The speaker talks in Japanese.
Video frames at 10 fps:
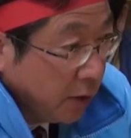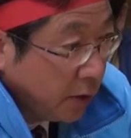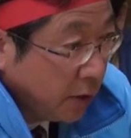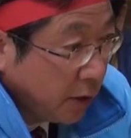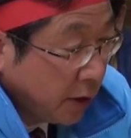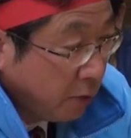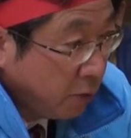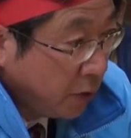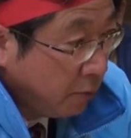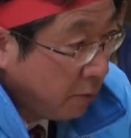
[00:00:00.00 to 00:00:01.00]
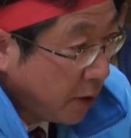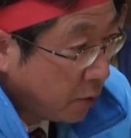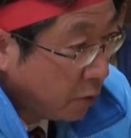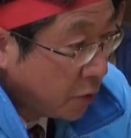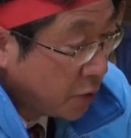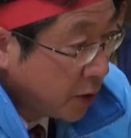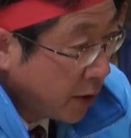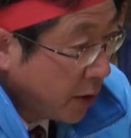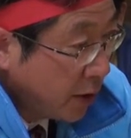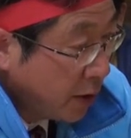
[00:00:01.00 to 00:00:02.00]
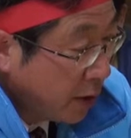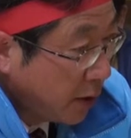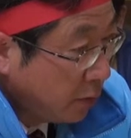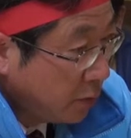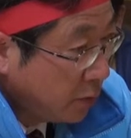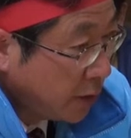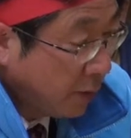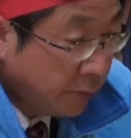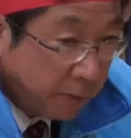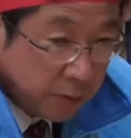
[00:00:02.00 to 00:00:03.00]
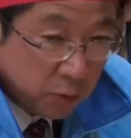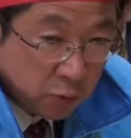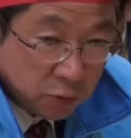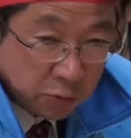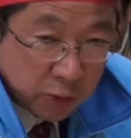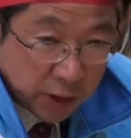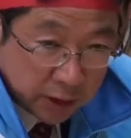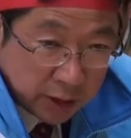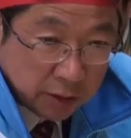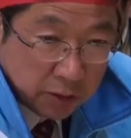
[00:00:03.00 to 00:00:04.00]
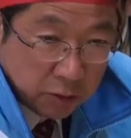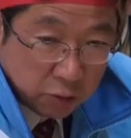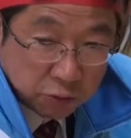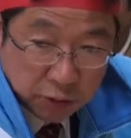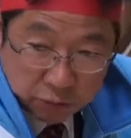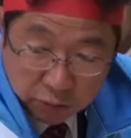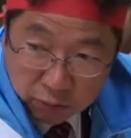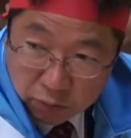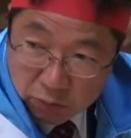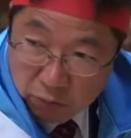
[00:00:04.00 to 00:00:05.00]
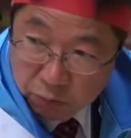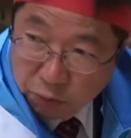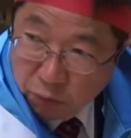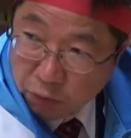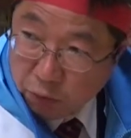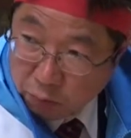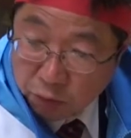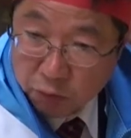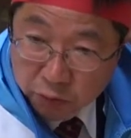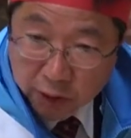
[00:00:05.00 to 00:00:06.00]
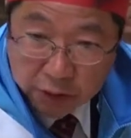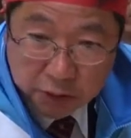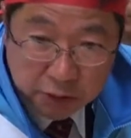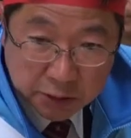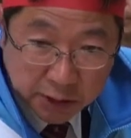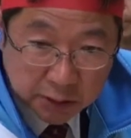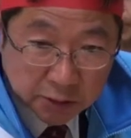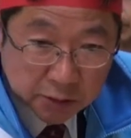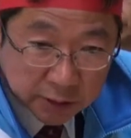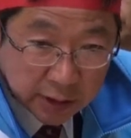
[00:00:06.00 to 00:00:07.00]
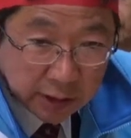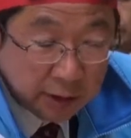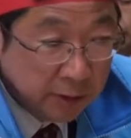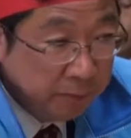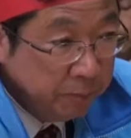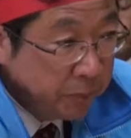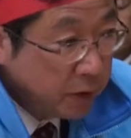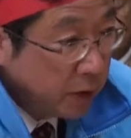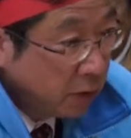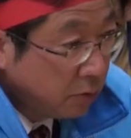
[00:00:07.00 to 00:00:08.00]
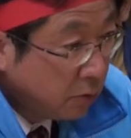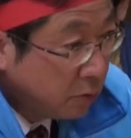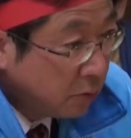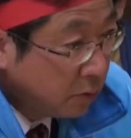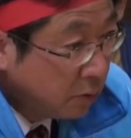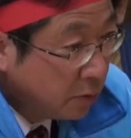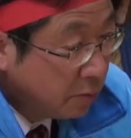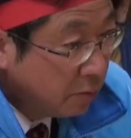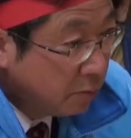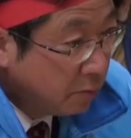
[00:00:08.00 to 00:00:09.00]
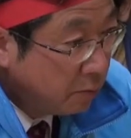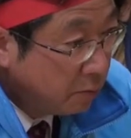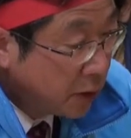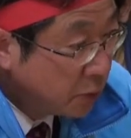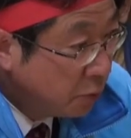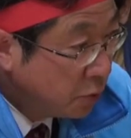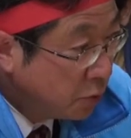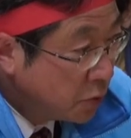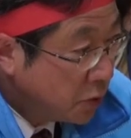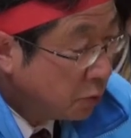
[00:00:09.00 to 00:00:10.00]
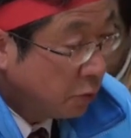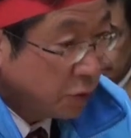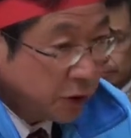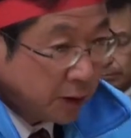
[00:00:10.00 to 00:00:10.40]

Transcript: で長野県は今年からあの3番目の子どもからね保育園の保育料無料にしたんですがあの松本市これも